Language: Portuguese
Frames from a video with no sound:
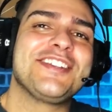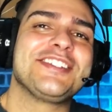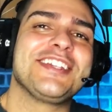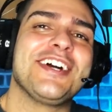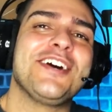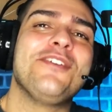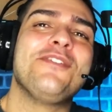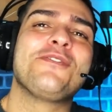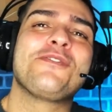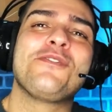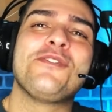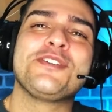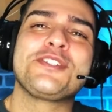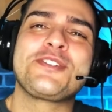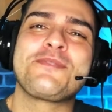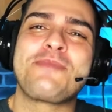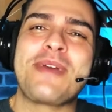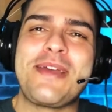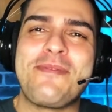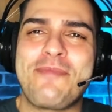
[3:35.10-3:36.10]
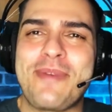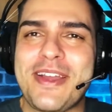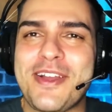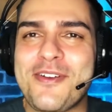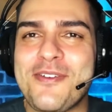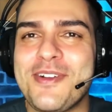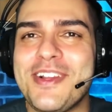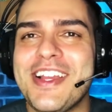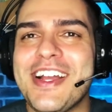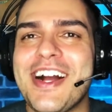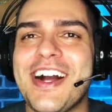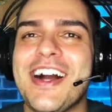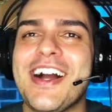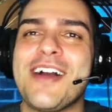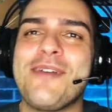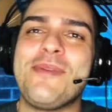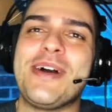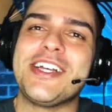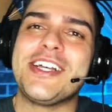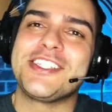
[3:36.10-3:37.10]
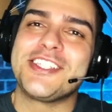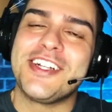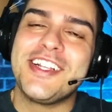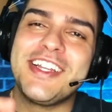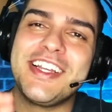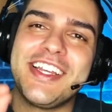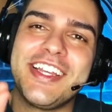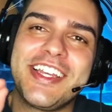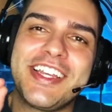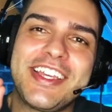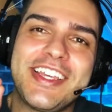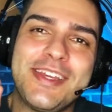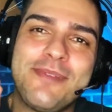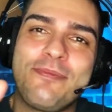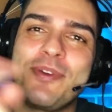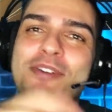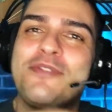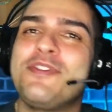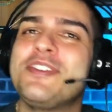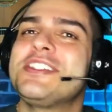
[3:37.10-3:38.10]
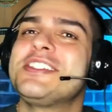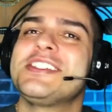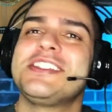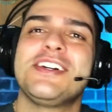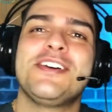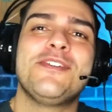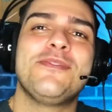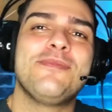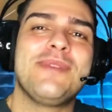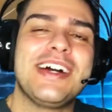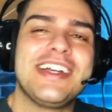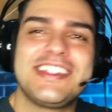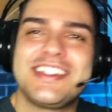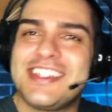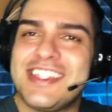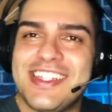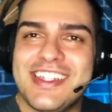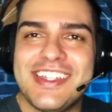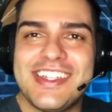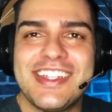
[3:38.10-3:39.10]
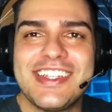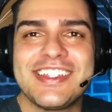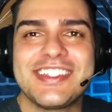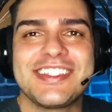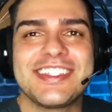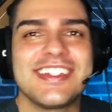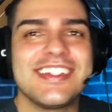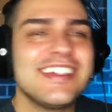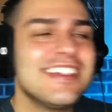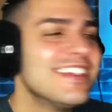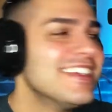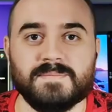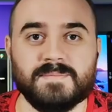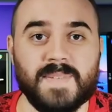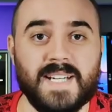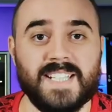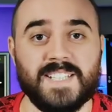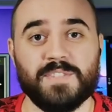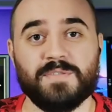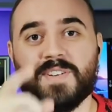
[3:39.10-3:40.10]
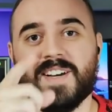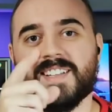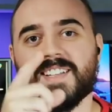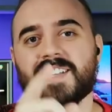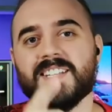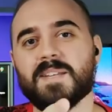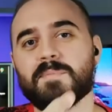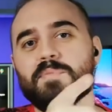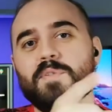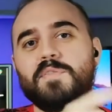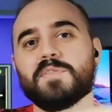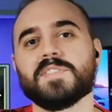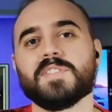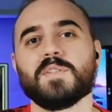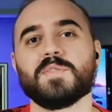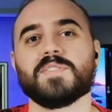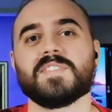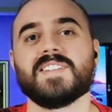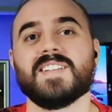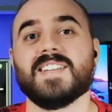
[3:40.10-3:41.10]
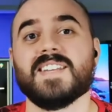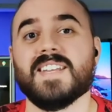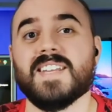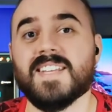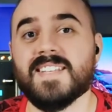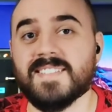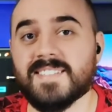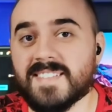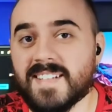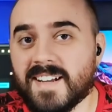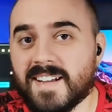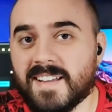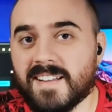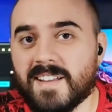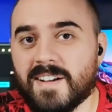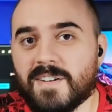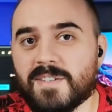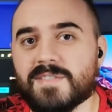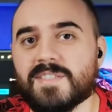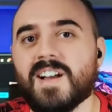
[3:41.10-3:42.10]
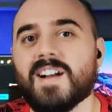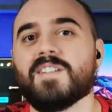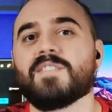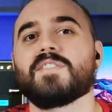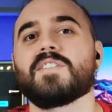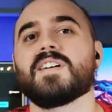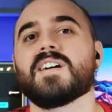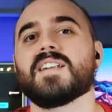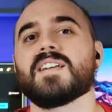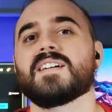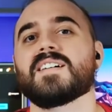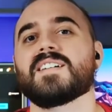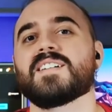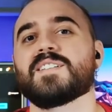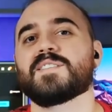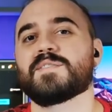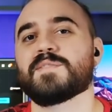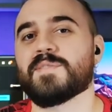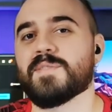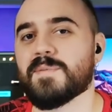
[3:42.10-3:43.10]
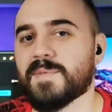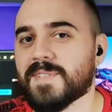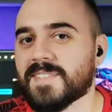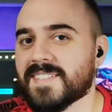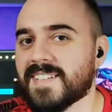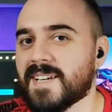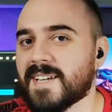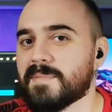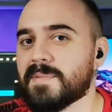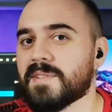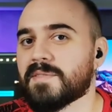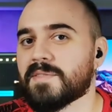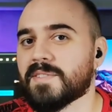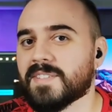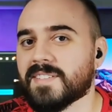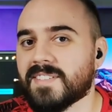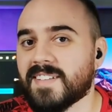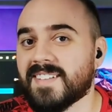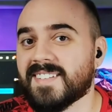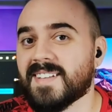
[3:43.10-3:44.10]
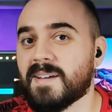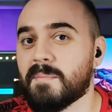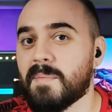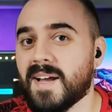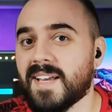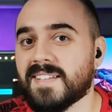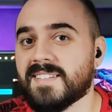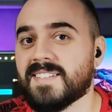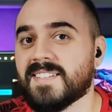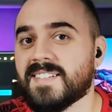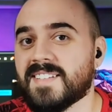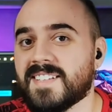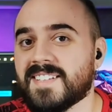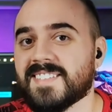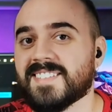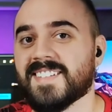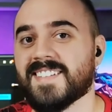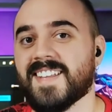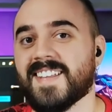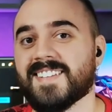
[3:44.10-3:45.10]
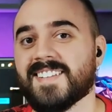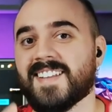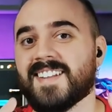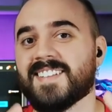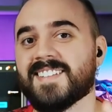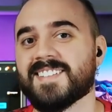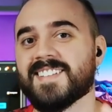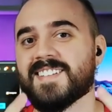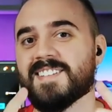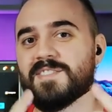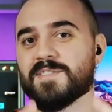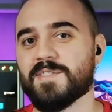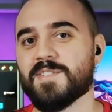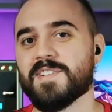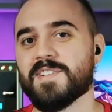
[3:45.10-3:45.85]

esse é um gosto bem peculiar, mas olha aí, que profissão mais sinistra. Mas falando em profissão sinistra, Cláudio, agora eu vou mostrar para vocês a mais sinistra dessa lista de